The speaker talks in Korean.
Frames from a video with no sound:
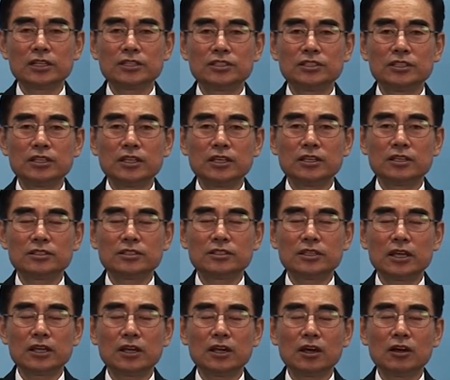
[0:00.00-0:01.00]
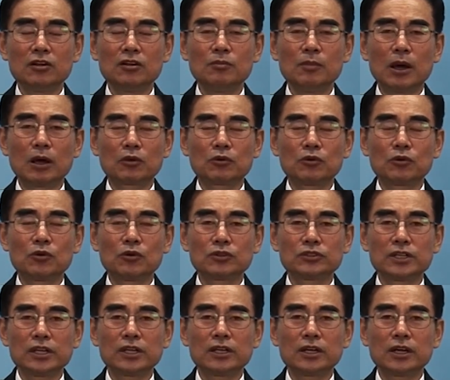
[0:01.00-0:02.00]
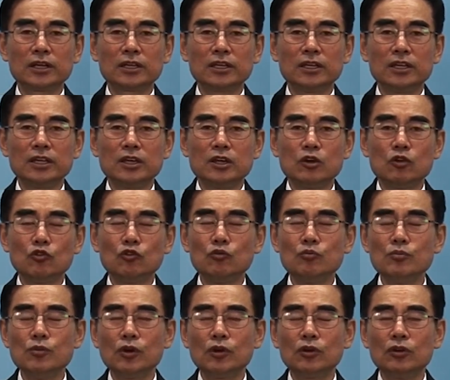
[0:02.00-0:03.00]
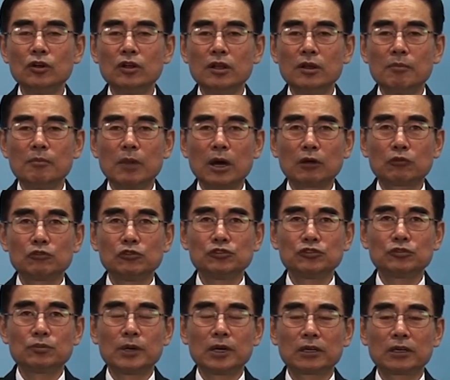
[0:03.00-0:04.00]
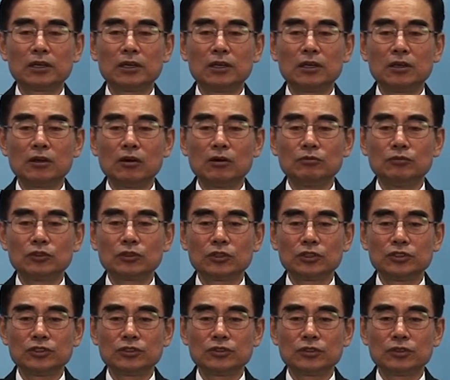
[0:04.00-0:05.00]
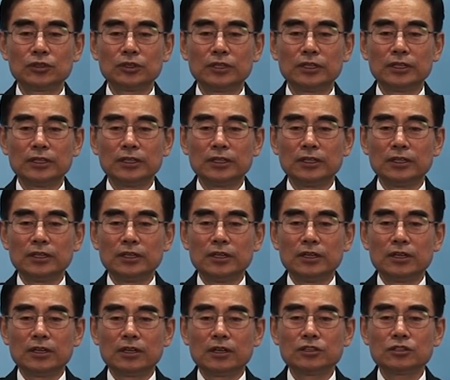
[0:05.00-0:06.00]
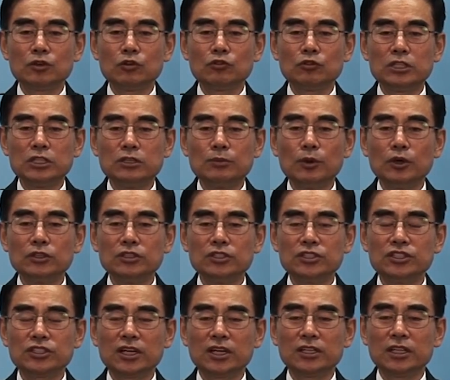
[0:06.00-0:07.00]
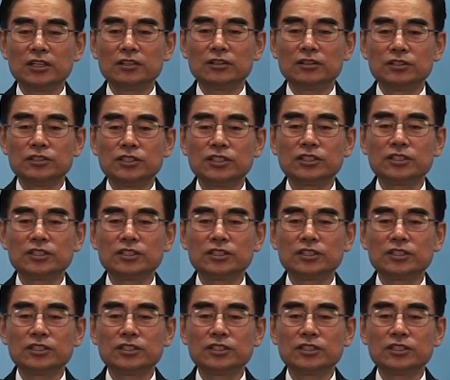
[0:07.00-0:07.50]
자신의 생각을 바꾸고 생각이 운명을 바꿀 수밖에 없는 것이죠. 그래서 이번 시간에는